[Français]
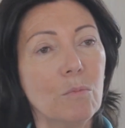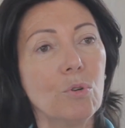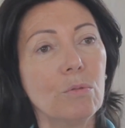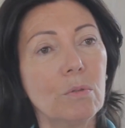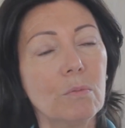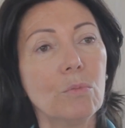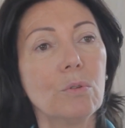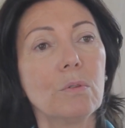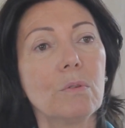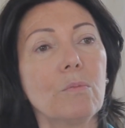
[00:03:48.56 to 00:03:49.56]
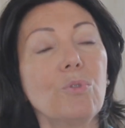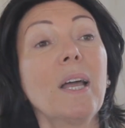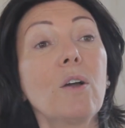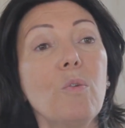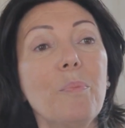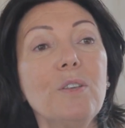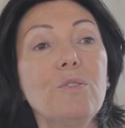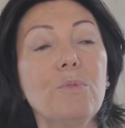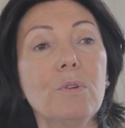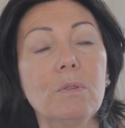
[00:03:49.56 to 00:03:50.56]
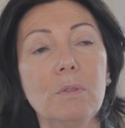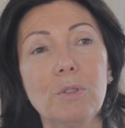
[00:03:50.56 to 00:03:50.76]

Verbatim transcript: mon, mon, mon accompagnement